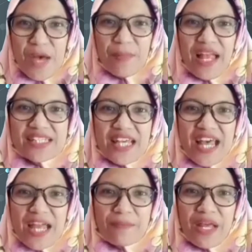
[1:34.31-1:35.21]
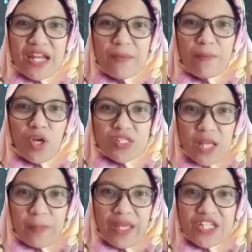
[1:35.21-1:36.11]
Pelaksanaan parade
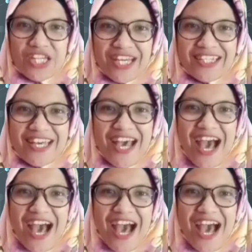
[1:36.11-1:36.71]
Project Passion